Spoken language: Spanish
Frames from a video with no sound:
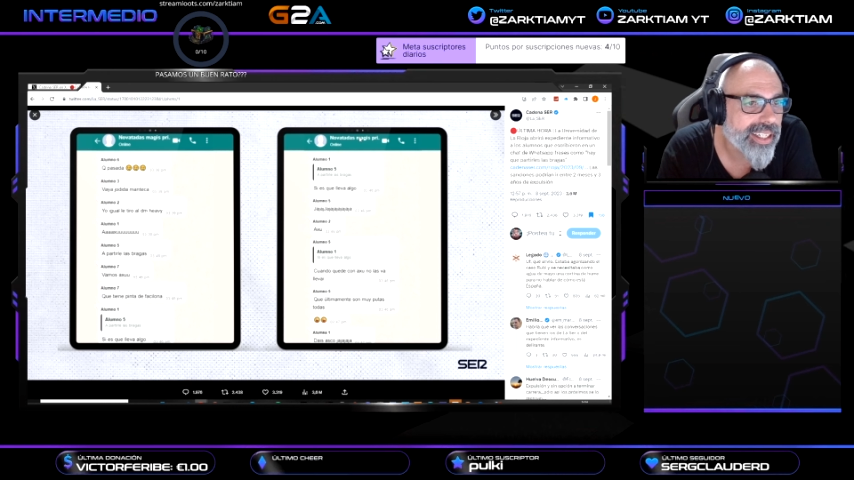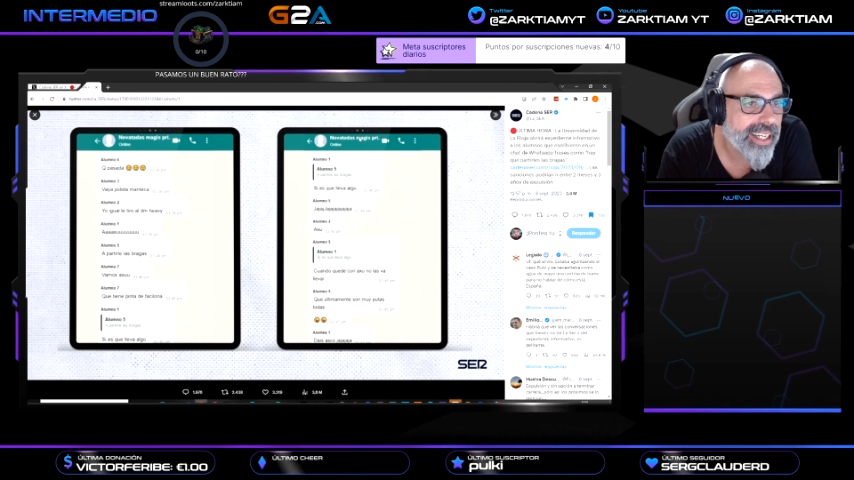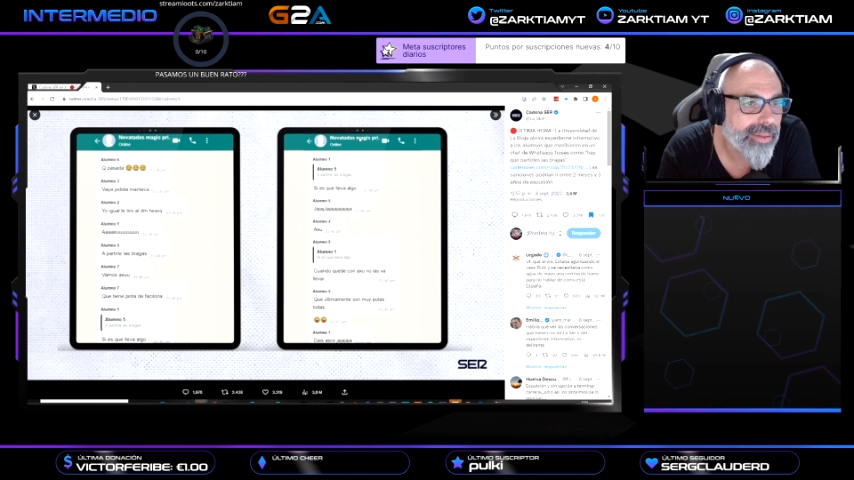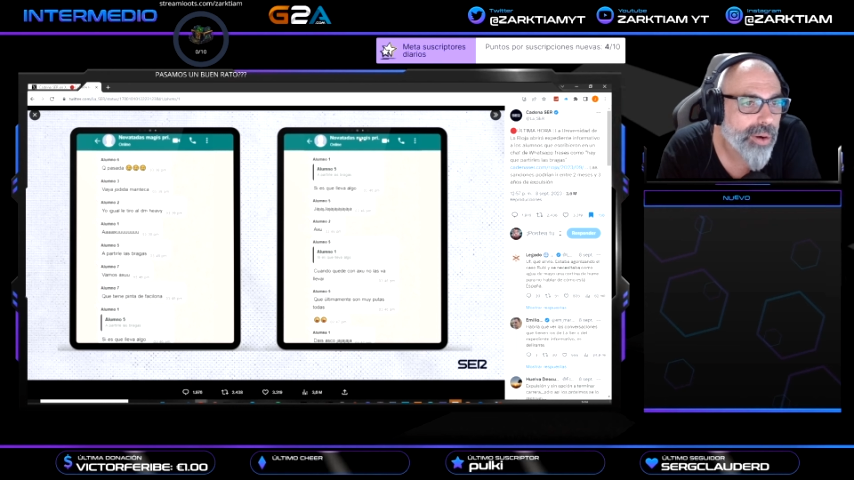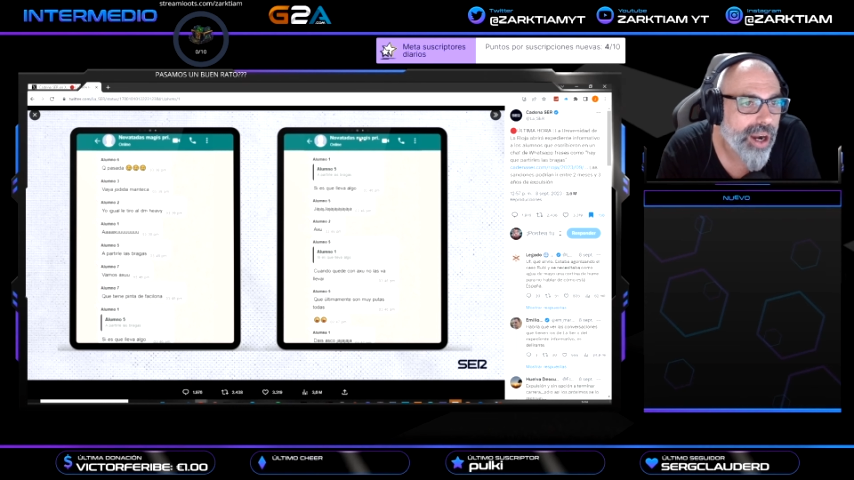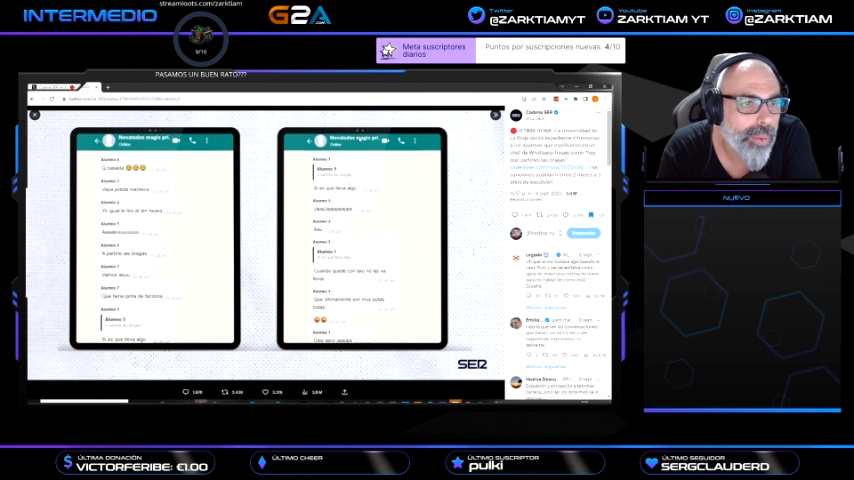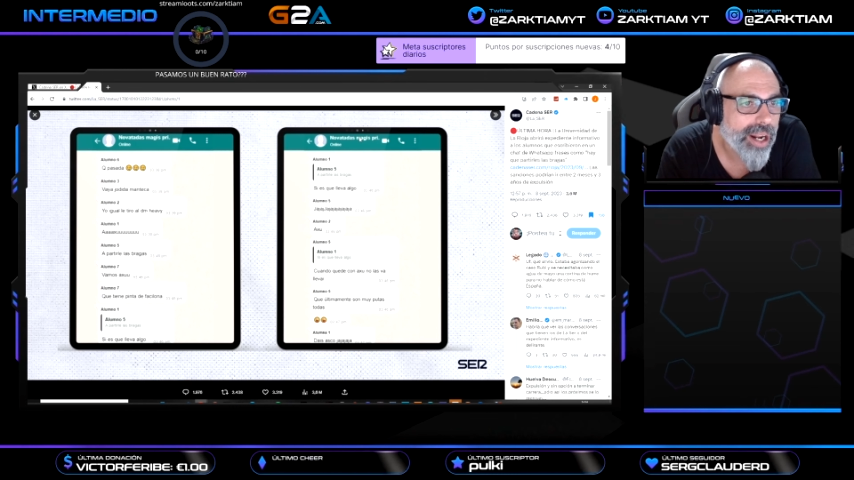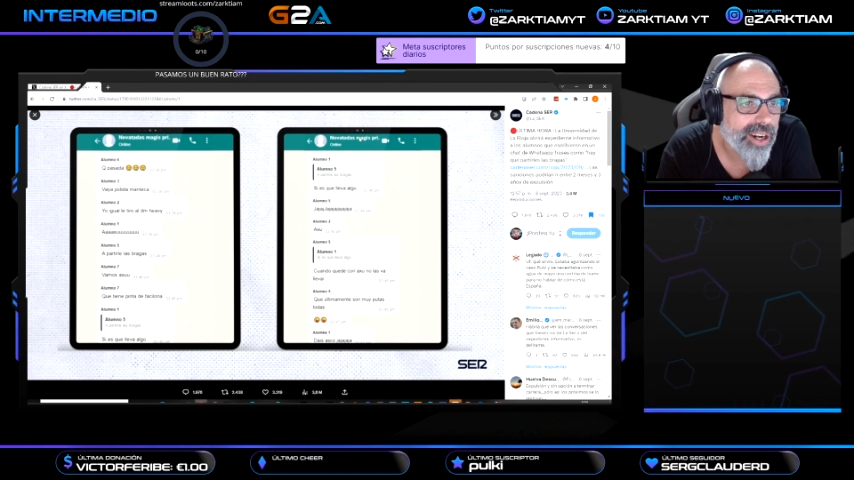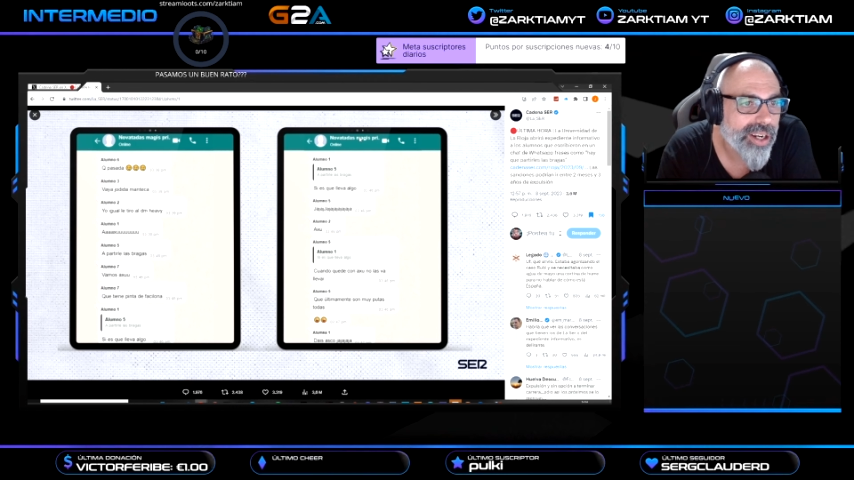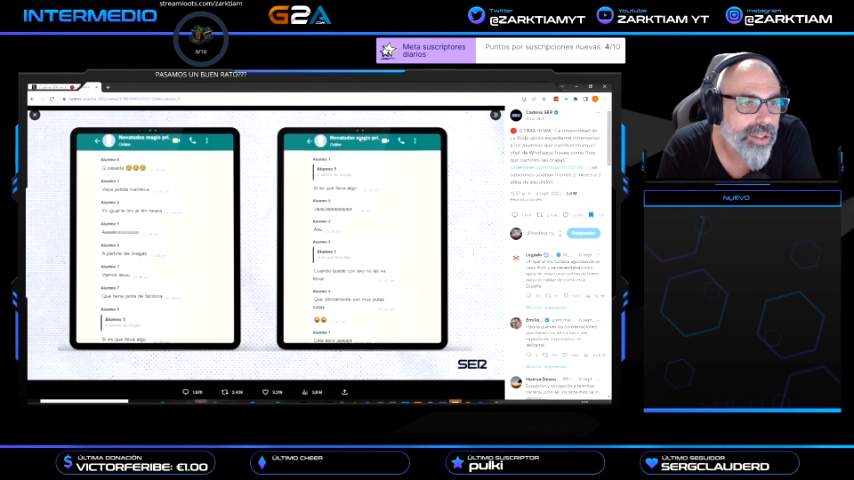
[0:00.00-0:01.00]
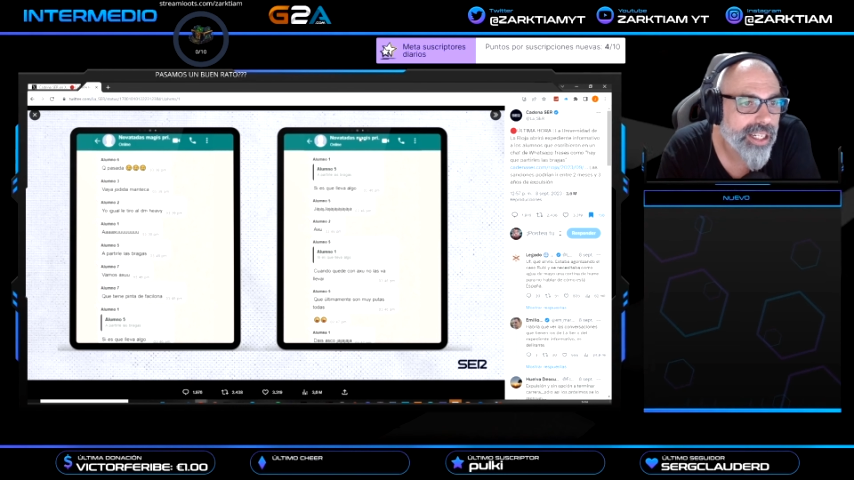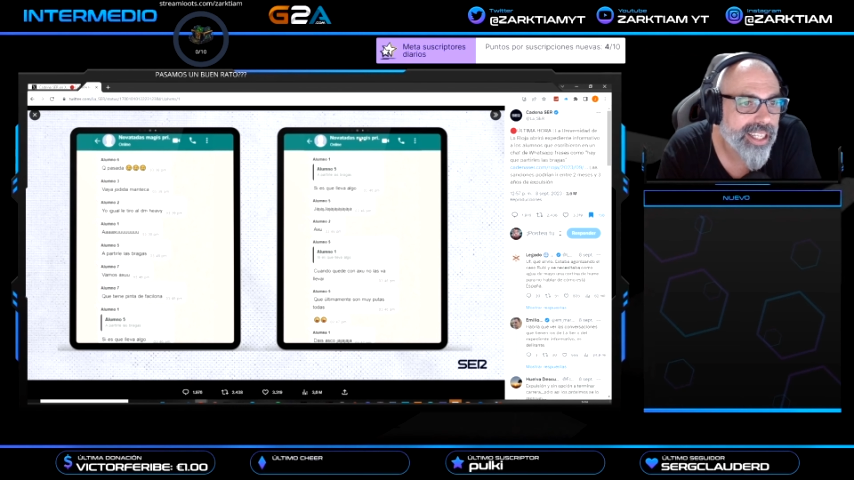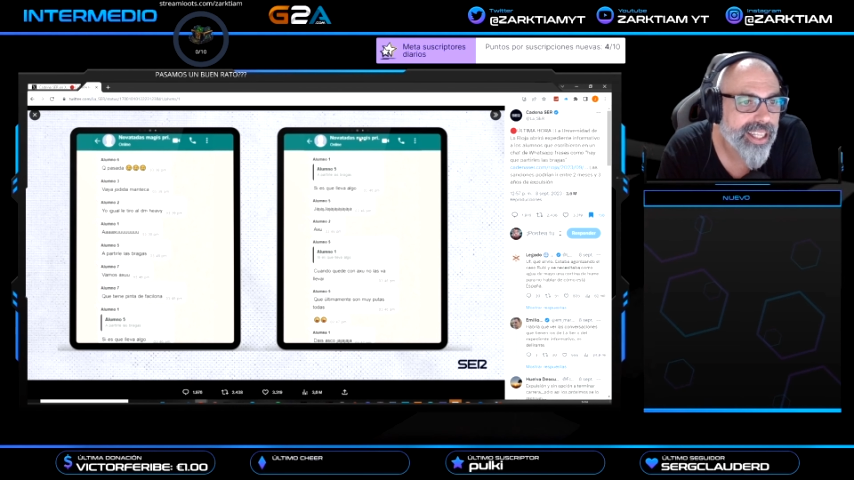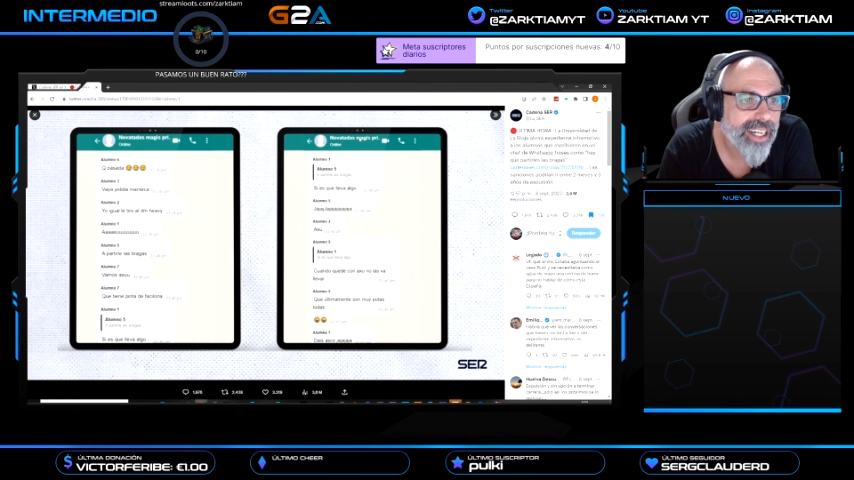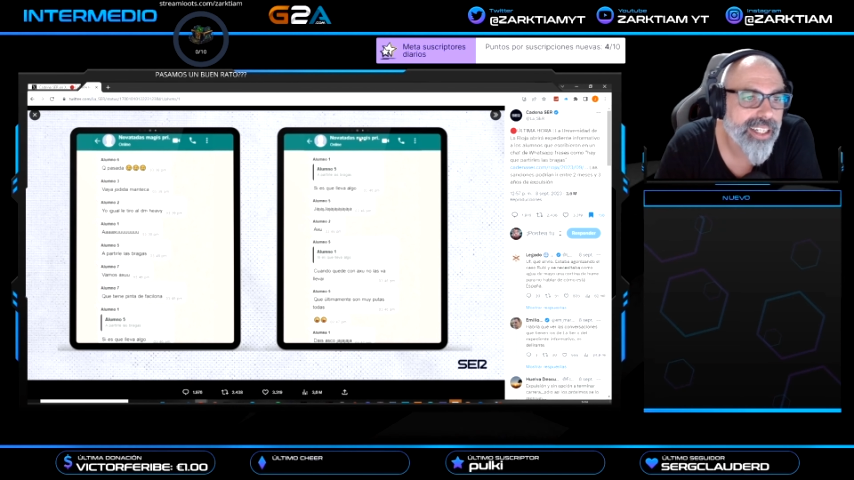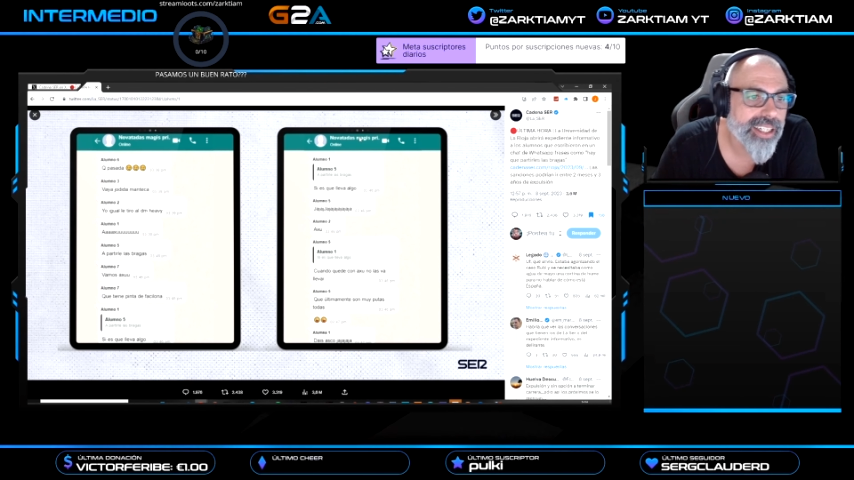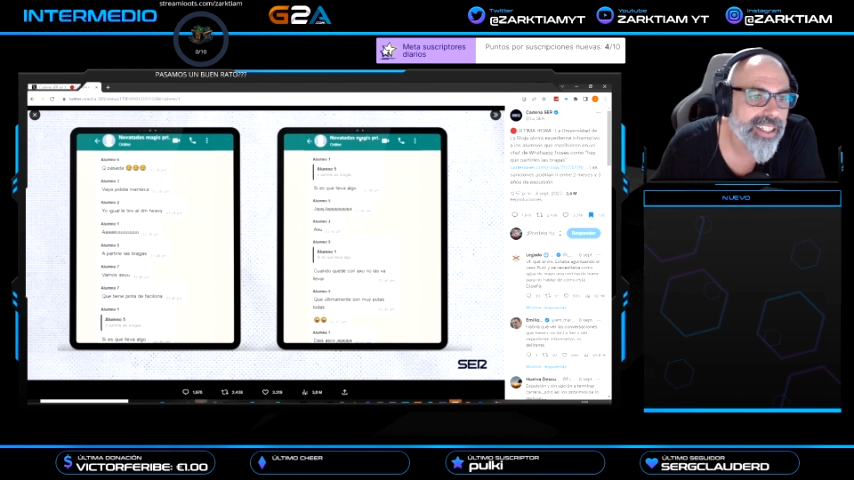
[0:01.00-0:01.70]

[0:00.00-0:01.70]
el vocabulario que utilizan,